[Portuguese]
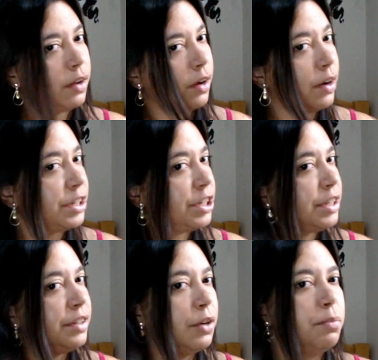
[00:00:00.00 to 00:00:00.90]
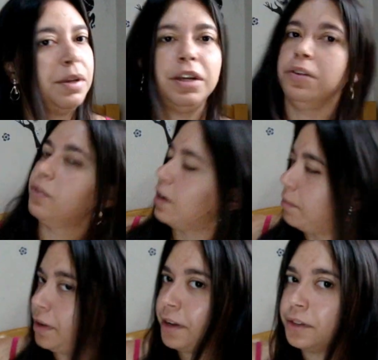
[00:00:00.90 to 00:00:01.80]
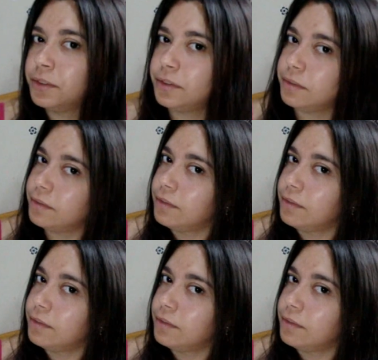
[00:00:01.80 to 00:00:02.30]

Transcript: Ó, achei que deu um brilho no cabelo,